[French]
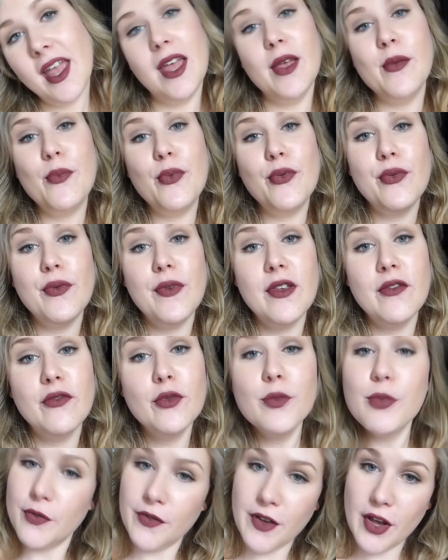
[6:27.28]
Et puis
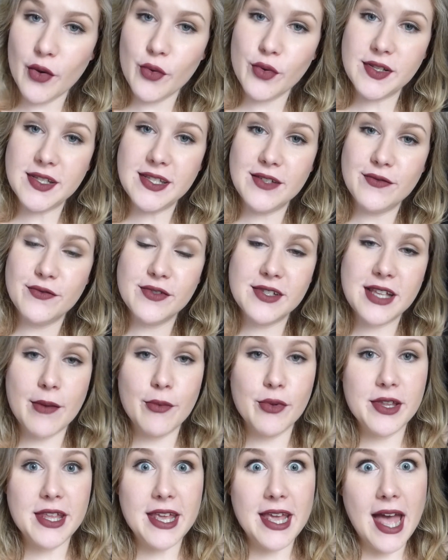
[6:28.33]
vous pouvez aussi vous
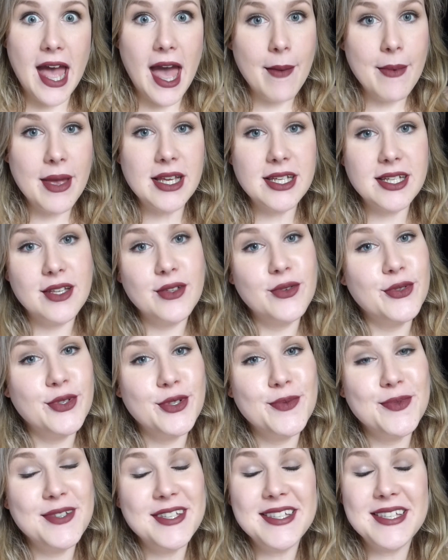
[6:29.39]
abonner à ma chaîne
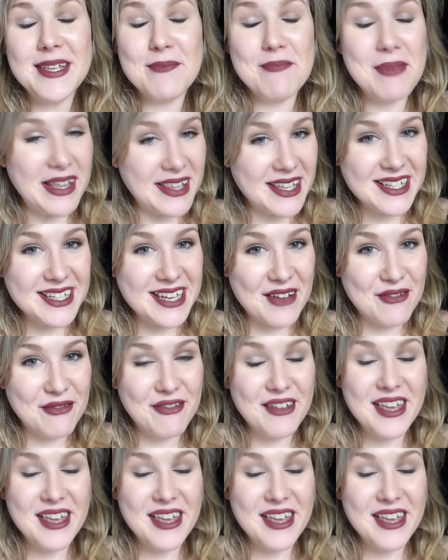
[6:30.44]
YouTube si c'est pas déjà